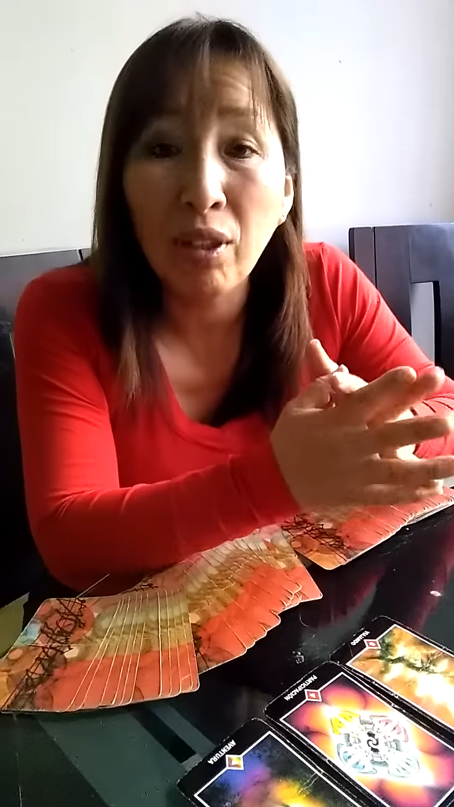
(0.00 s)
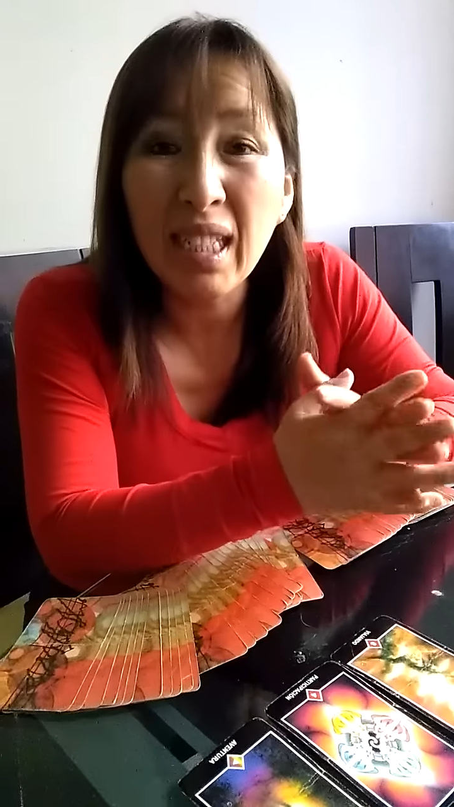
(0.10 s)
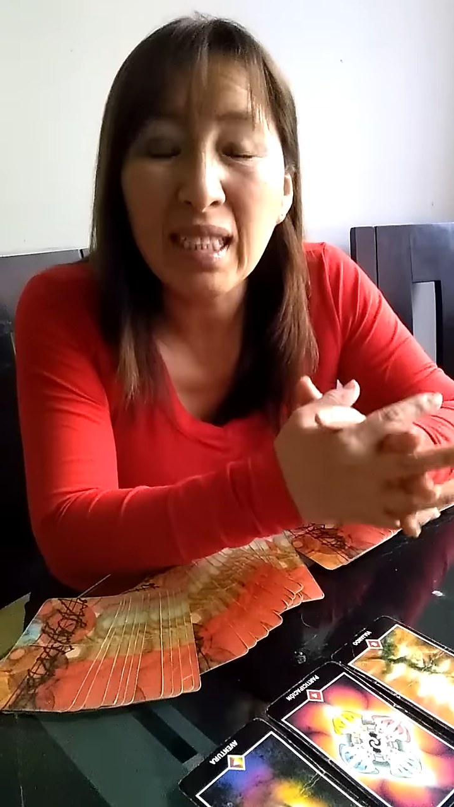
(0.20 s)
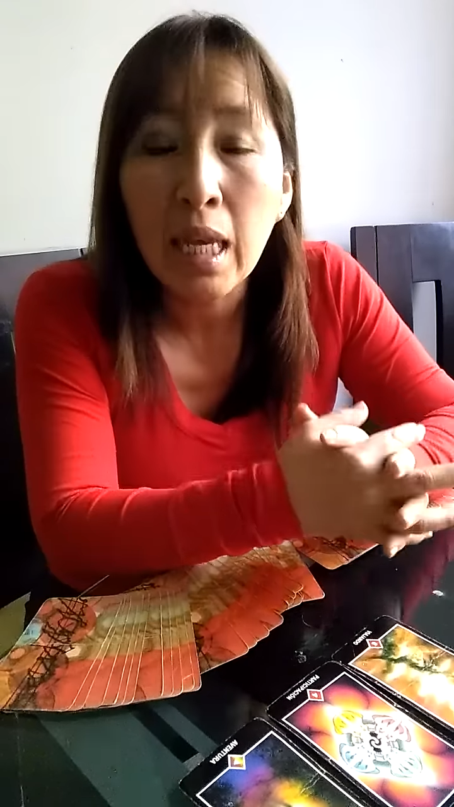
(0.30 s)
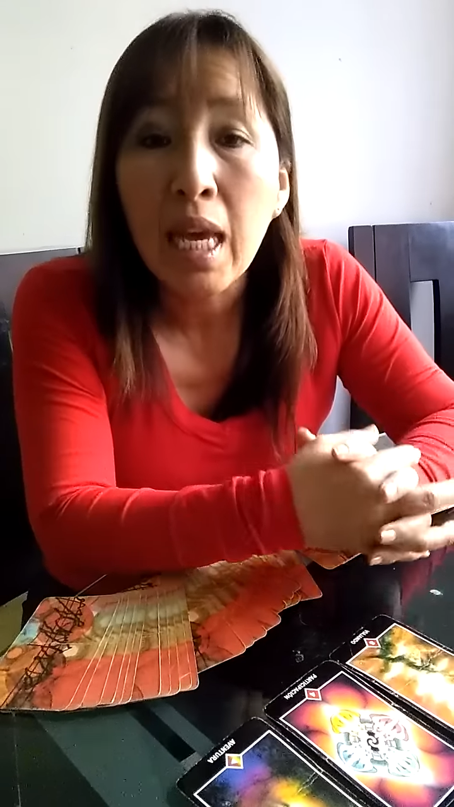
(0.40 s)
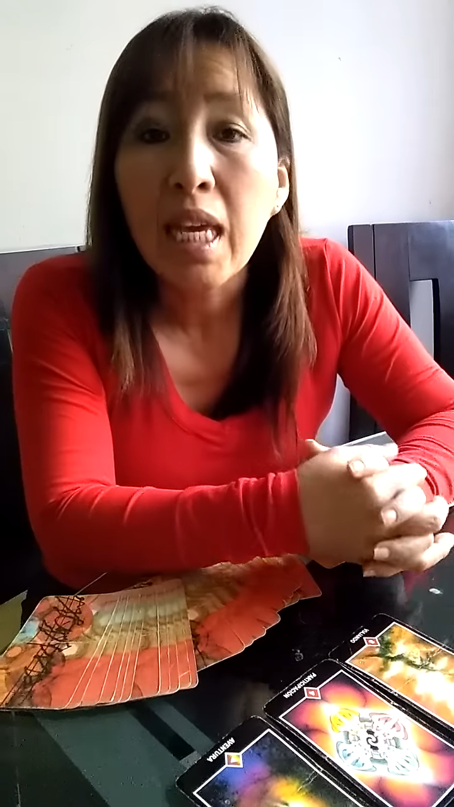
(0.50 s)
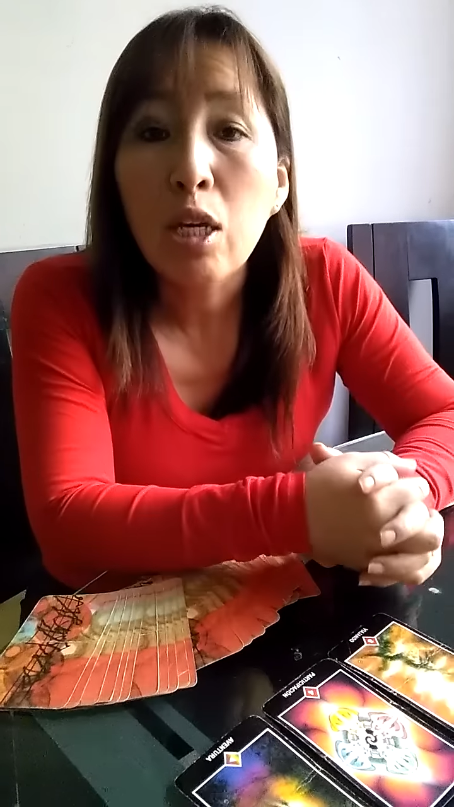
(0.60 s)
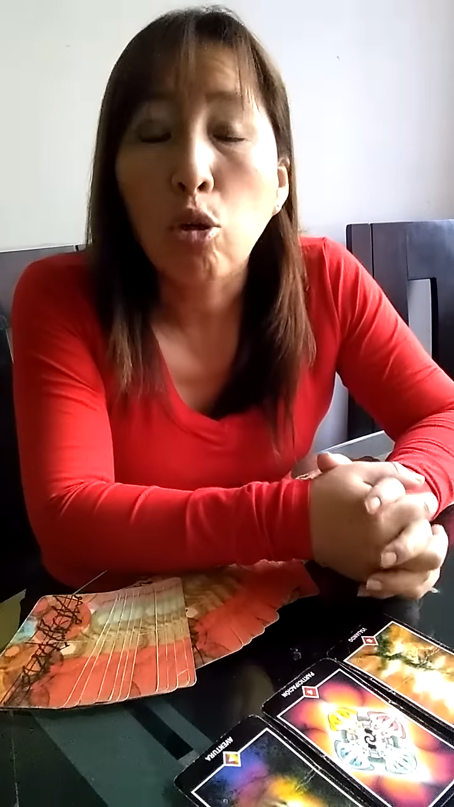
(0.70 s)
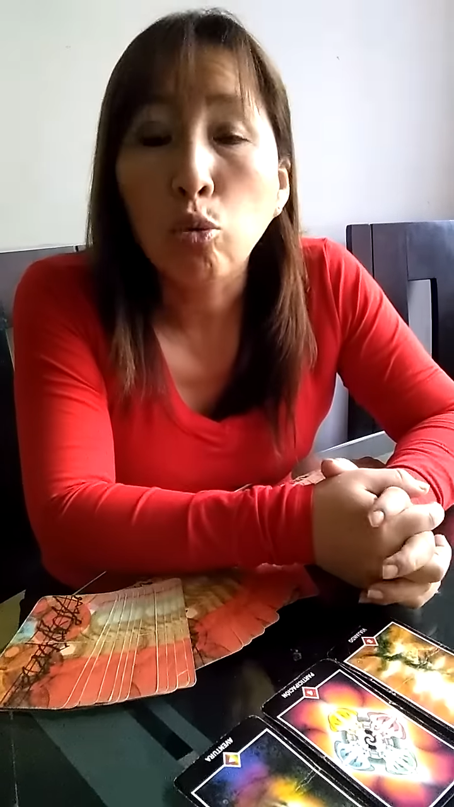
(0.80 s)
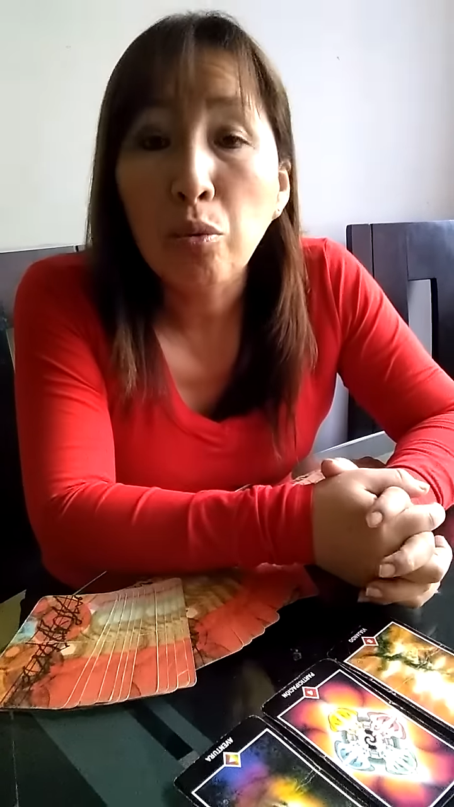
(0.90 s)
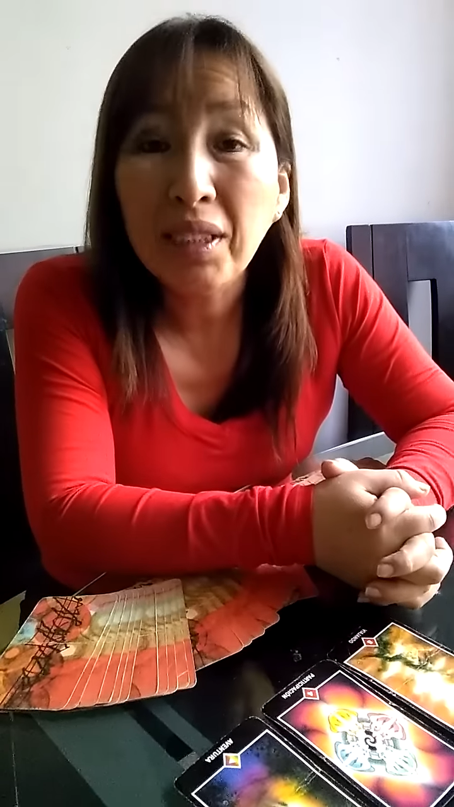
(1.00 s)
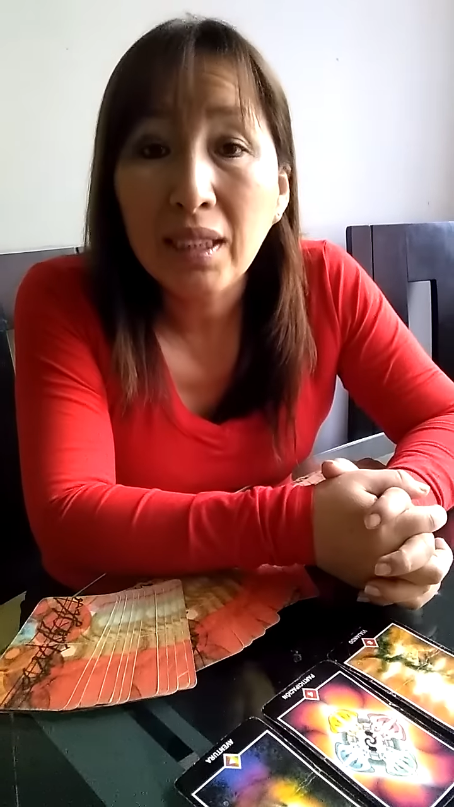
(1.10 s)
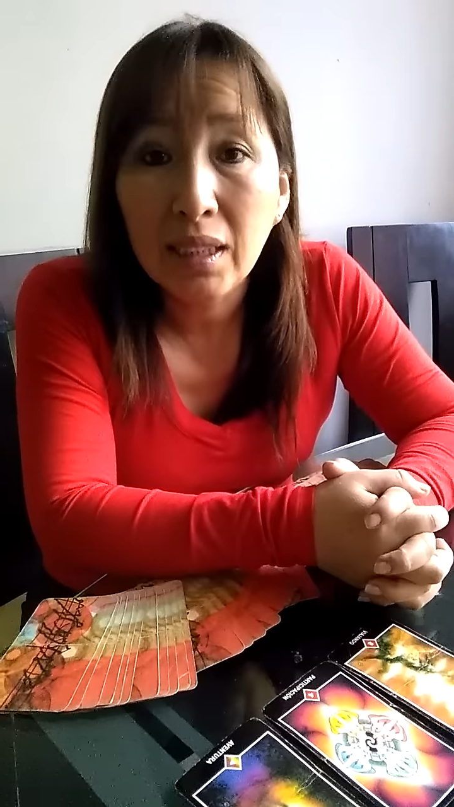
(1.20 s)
feliz y con nuevas